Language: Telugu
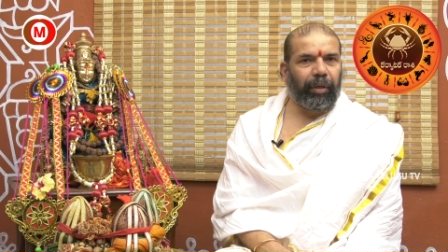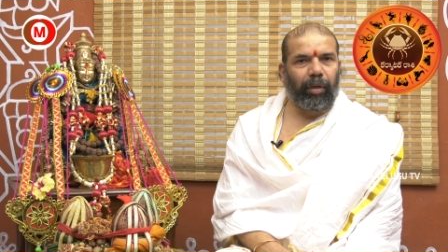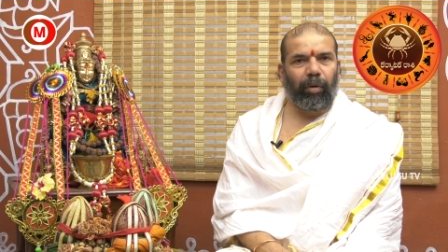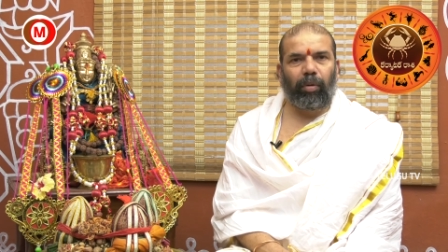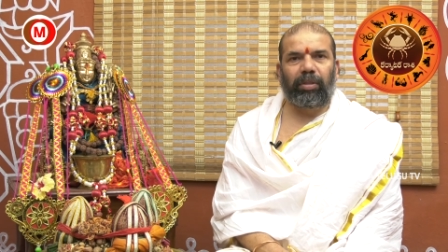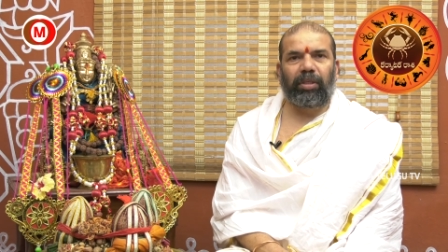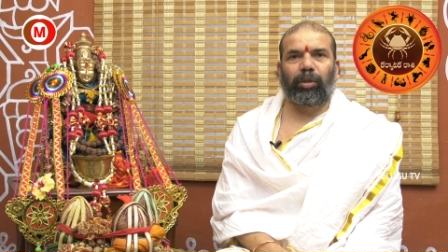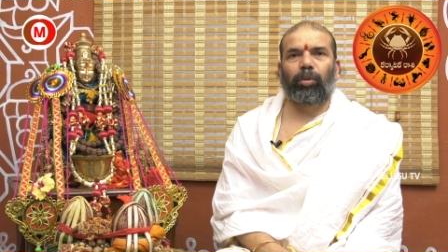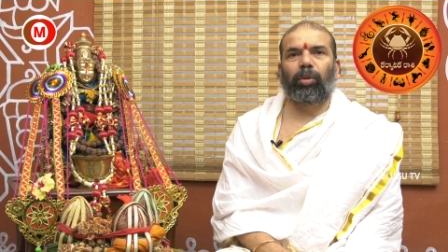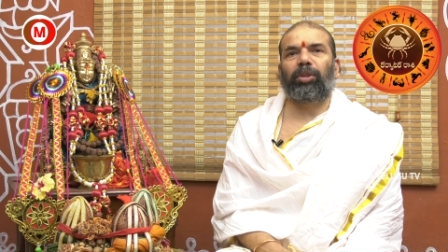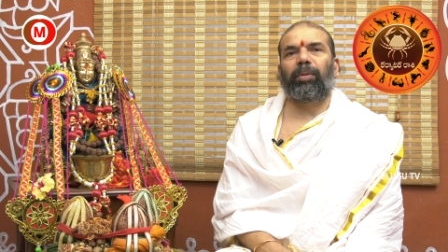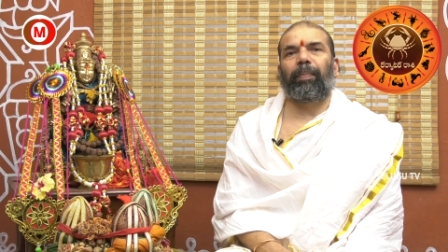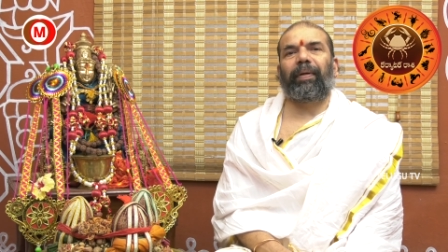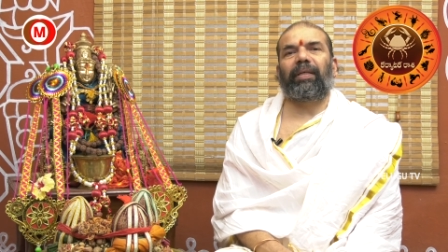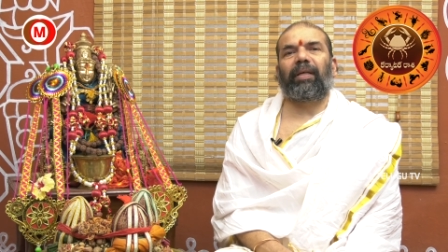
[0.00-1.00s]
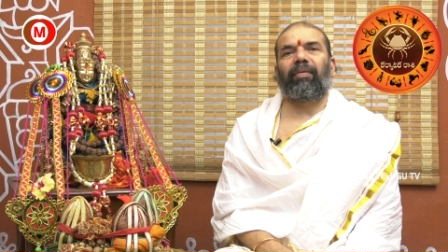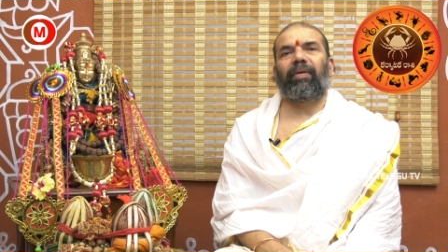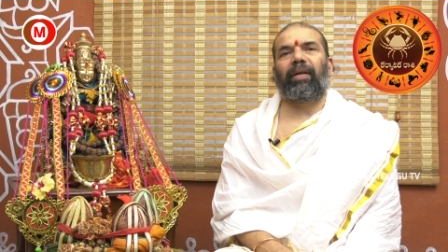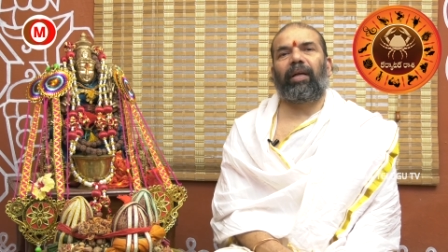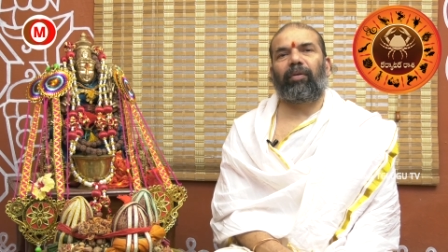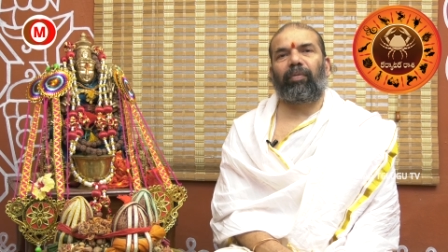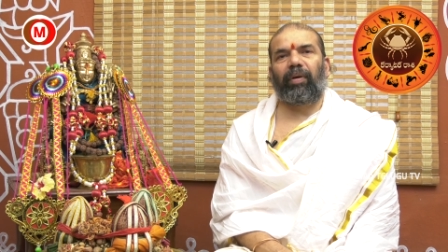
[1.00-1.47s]
ఈరోజే దృష్టి పెట్టడం
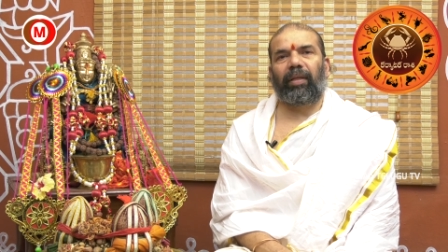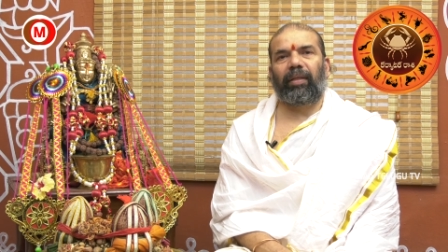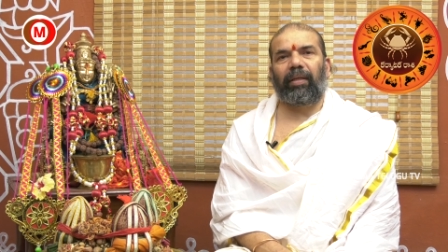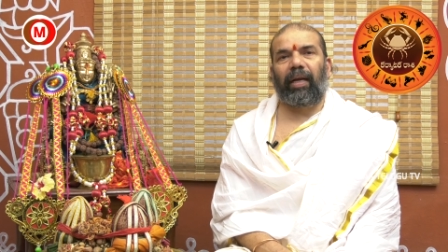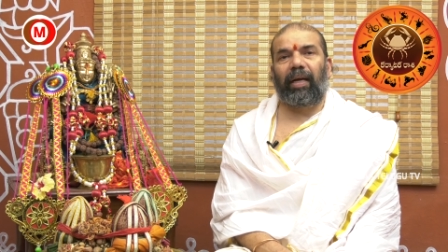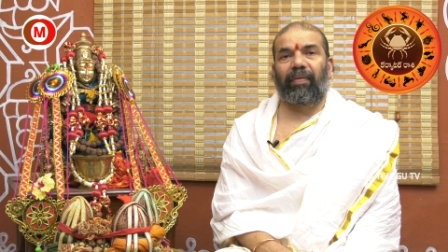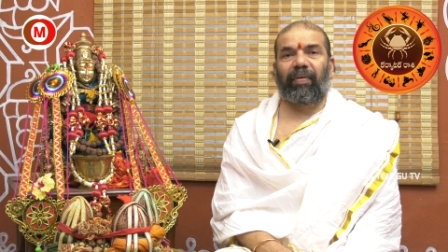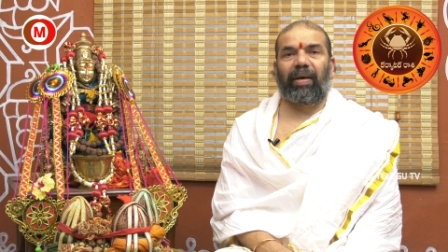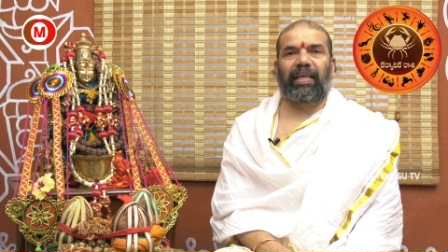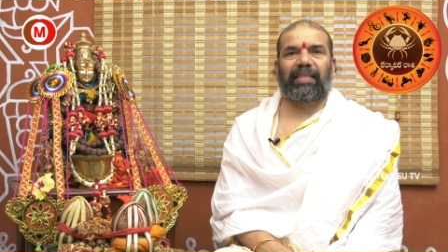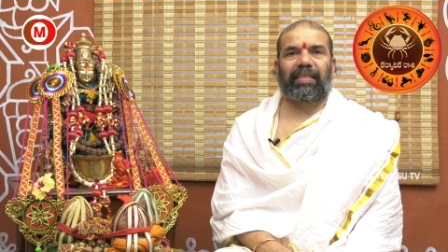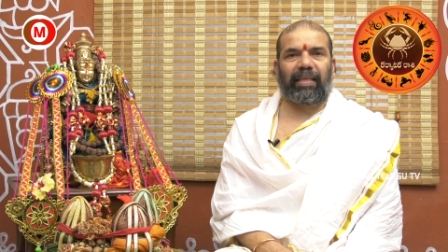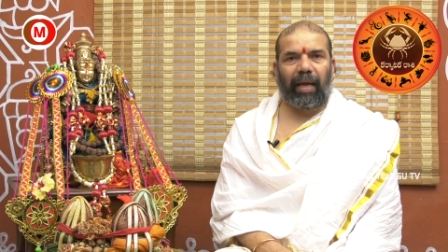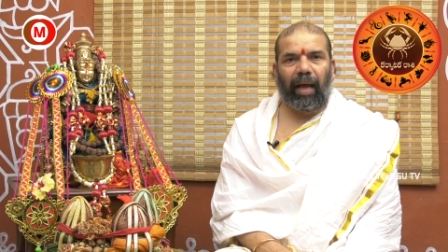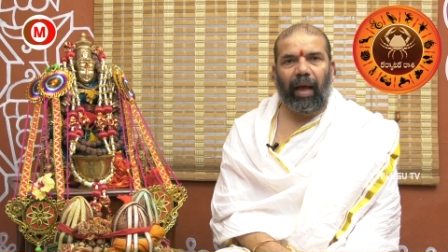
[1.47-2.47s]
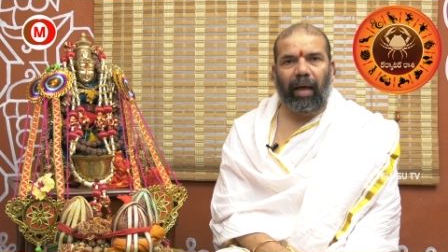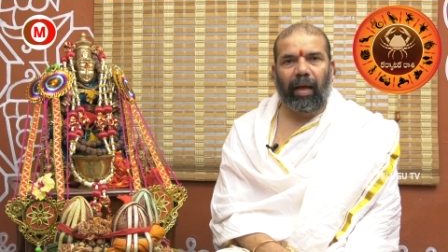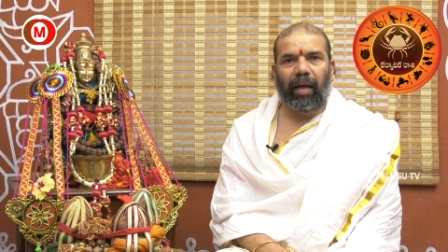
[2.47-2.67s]
అనేటువంటిది అడ్వాన్స్గా